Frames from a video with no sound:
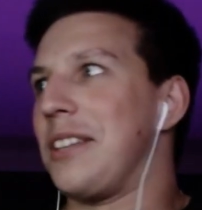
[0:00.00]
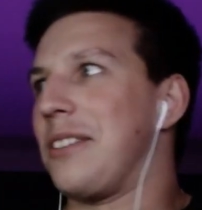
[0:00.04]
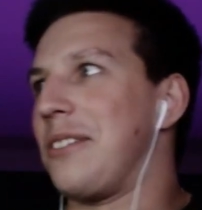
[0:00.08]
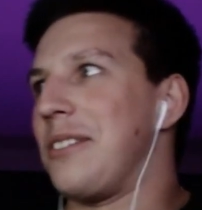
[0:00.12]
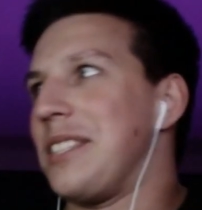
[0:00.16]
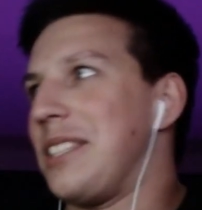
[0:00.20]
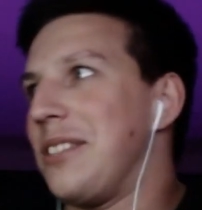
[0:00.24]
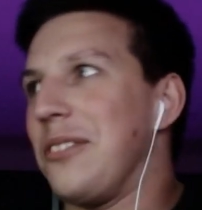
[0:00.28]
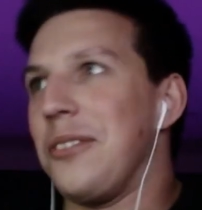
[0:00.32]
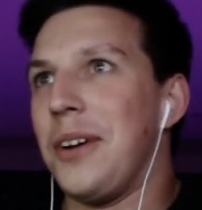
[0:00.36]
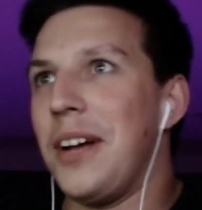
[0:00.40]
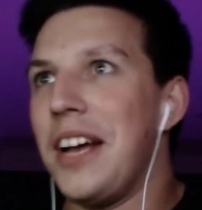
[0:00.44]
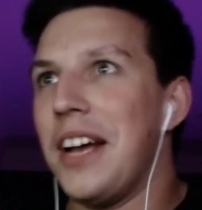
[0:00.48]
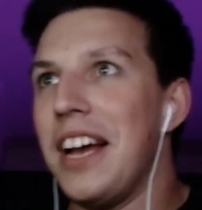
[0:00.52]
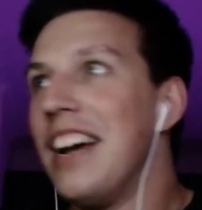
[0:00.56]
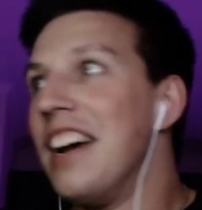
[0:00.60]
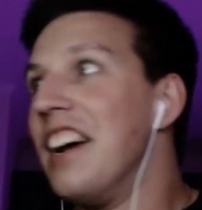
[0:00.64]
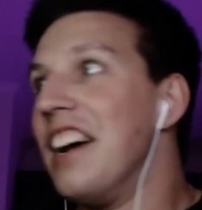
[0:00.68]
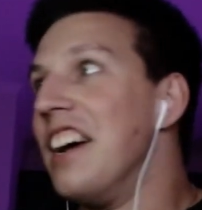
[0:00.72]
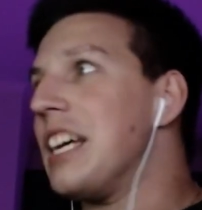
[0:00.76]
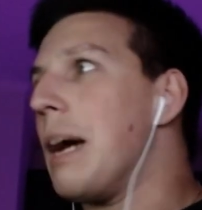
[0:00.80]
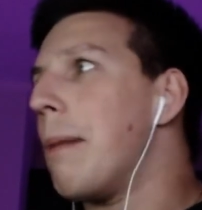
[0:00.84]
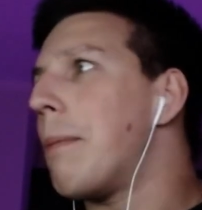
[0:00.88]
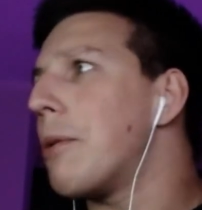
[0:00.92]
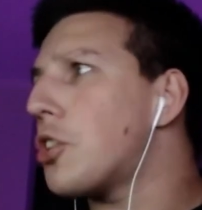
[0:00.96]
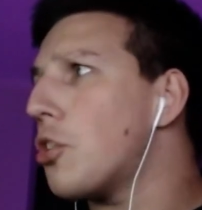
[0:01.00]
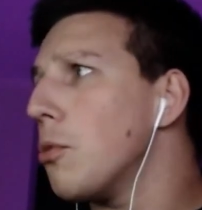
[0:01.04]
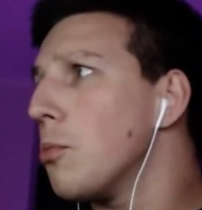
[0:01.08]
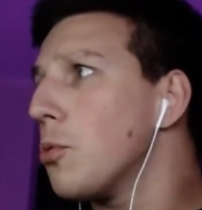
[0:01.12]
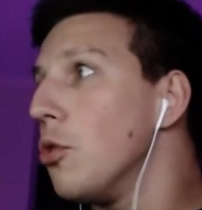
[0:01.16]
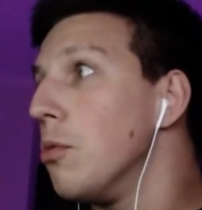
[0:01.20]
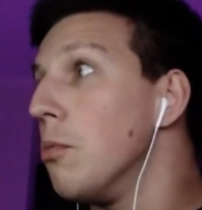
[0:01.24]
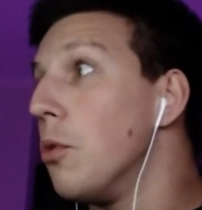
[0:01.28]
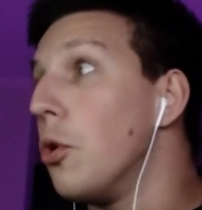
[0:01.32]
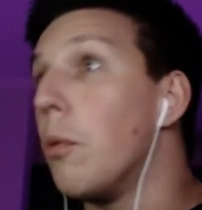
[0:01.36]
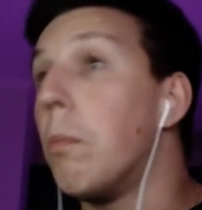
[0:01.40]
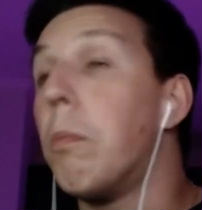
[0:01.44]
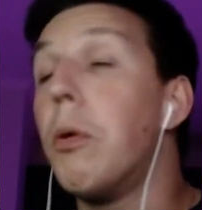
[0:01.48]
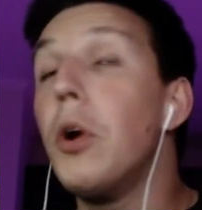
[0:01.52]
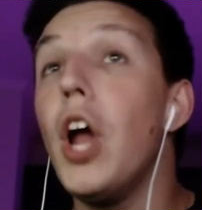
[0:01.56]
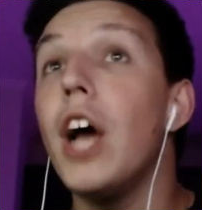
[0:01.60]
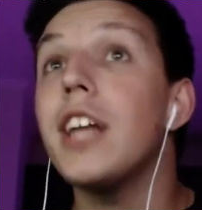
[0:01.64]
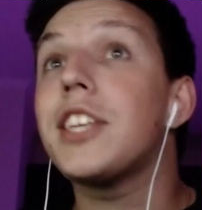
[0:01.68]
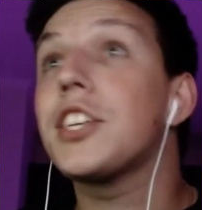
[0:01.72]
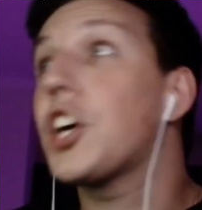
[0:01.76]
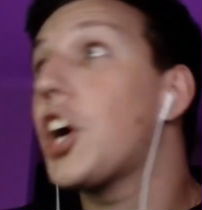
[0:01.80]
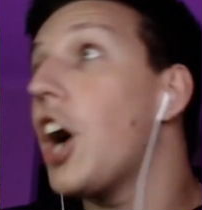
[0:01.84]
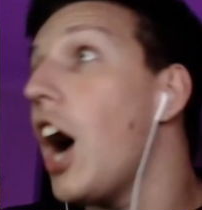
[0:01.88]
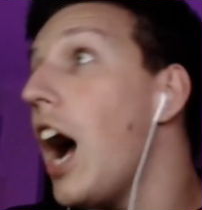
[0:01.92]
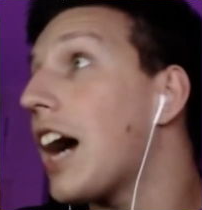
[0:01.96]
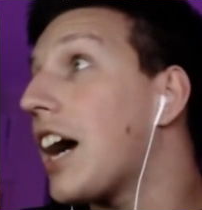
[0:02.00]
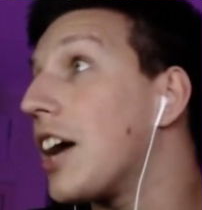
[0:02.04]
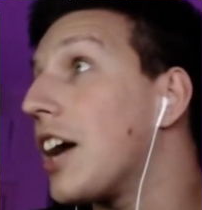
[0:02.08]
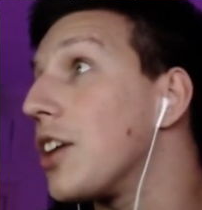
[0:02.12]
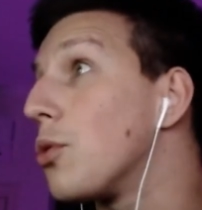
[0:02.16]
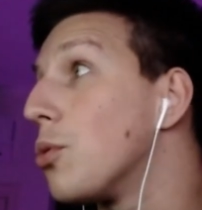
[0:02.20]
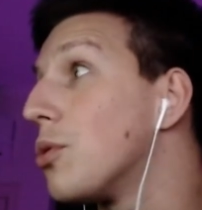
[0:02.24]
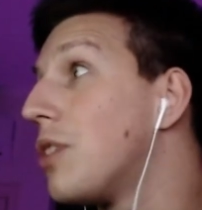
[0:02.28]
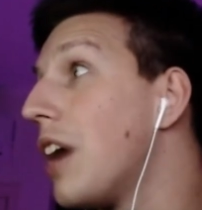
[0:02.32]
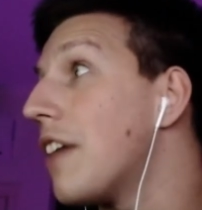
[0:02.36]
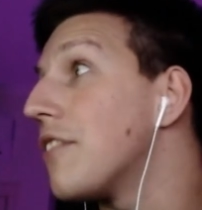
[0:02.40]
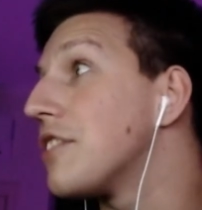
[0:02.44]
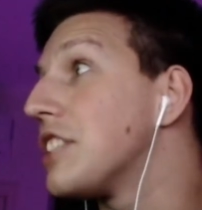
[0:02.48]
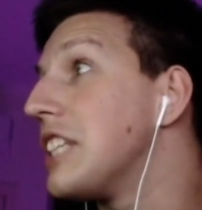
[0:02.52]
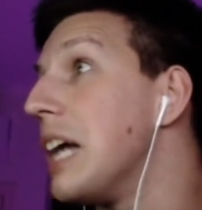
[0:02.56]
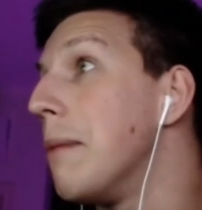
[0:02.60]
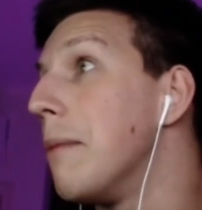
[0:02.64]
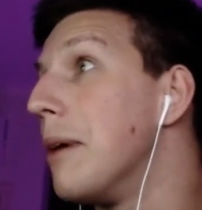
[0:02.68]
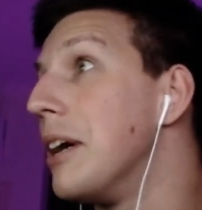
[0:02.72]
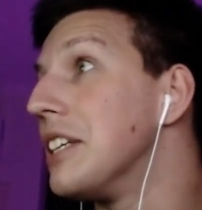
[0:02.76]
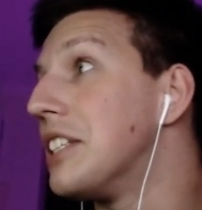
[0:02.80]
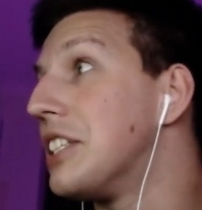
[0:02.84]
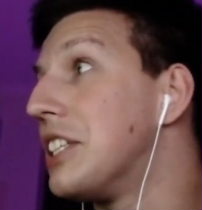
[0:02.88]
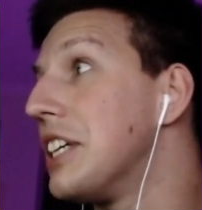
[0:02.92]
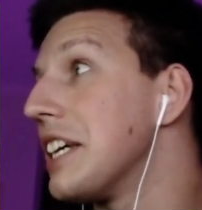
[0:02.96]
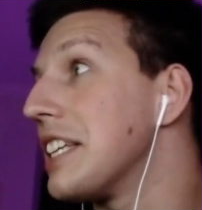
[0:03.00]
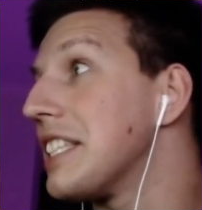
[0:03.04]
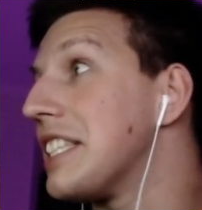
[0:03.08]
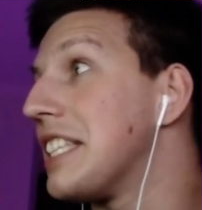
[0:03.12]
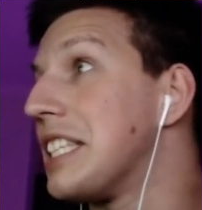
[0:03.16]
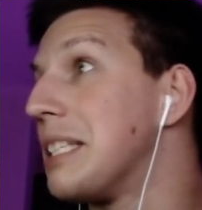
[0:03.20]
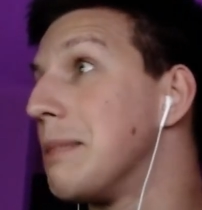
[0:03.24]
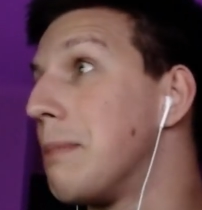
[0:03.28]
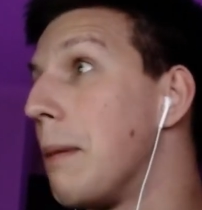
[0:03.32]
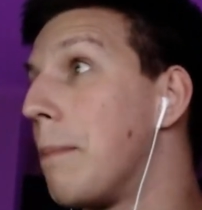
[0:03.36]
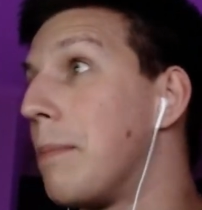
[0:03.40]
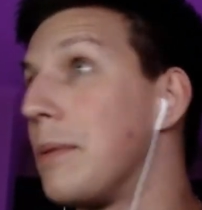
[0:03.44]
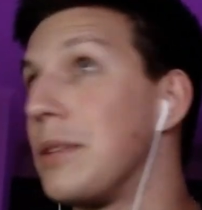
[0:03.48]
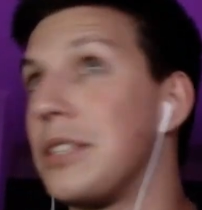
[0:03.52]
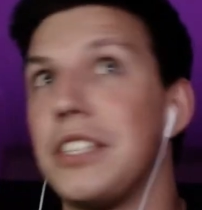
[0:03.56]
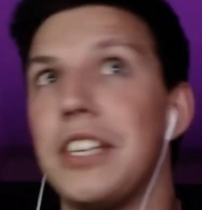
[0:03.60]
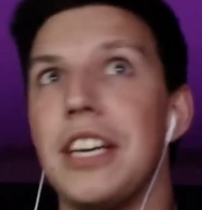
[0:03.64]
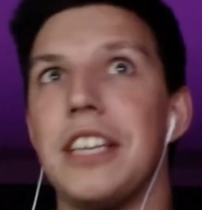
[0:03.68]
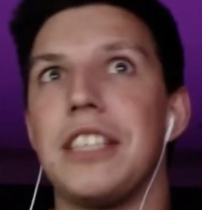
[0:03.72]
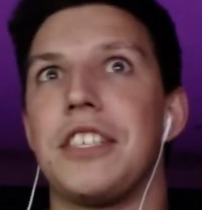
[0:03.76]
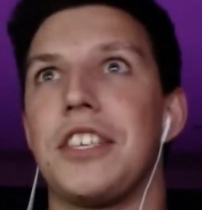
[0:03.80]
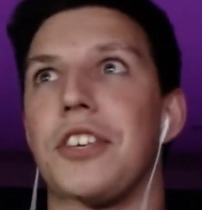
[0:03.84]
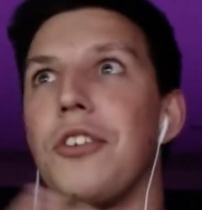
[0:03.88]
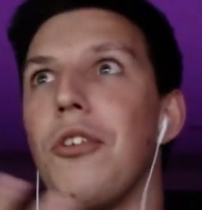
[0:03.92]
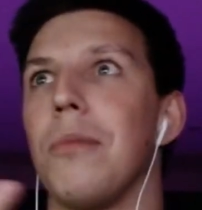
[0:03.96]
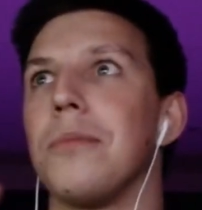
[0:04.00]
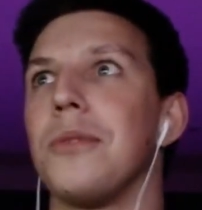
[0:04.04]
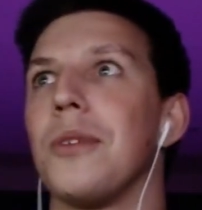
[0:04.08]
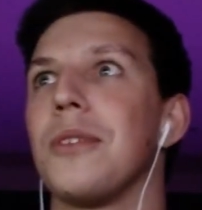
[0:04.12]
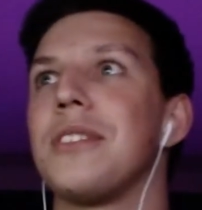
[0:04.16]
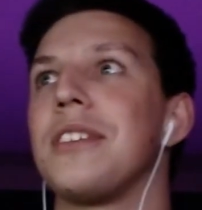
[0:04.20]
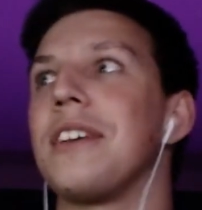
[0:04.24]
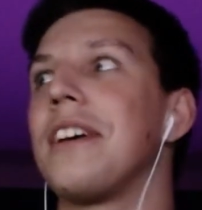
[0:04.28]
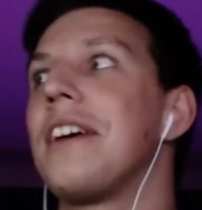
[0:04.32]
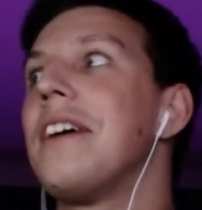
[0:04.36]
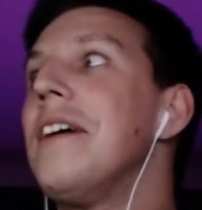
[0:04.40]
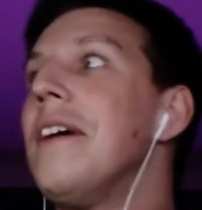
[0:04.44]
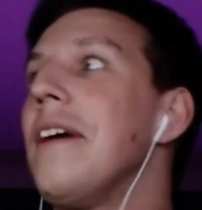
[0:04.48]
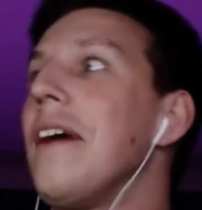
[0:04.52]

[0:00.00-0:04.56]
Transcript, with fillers: То есть, ну, я причем думаю, блядь, как это, удар в самое сердце, типа, пиздец, ёбнуться.